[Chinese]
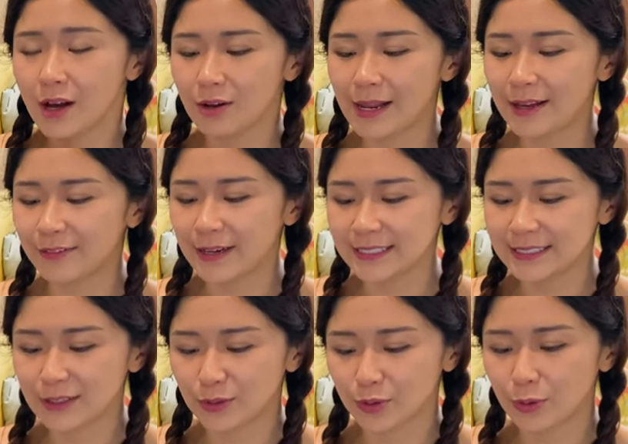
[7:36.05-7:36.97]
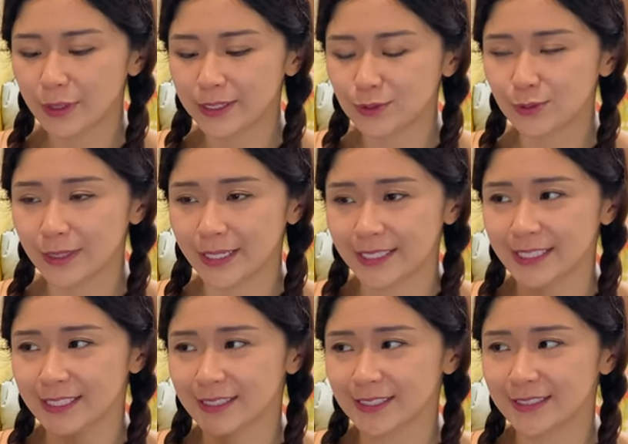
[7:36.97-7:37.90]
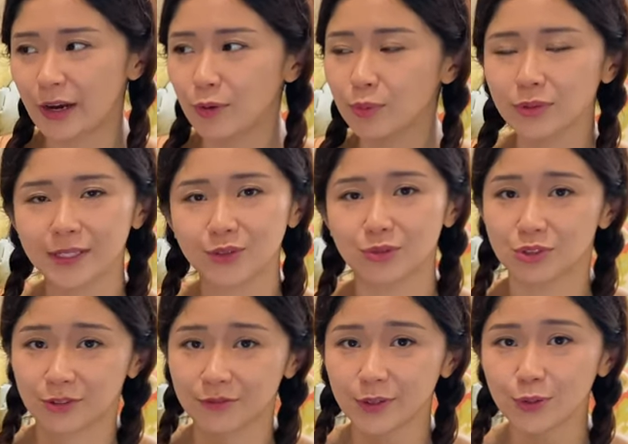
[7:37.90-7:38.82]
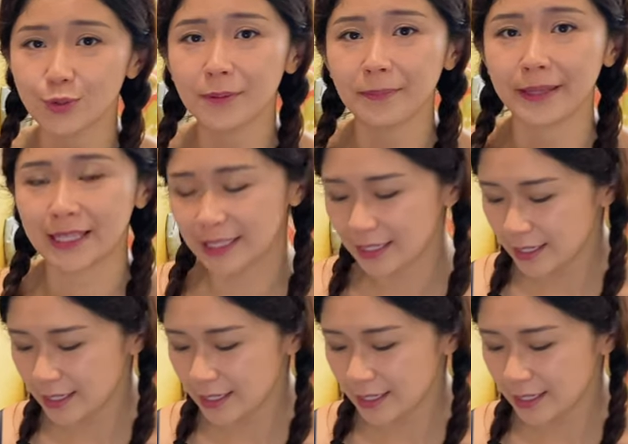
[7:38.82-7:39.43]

后来我发现我会对那个胶布的一种成分过敏，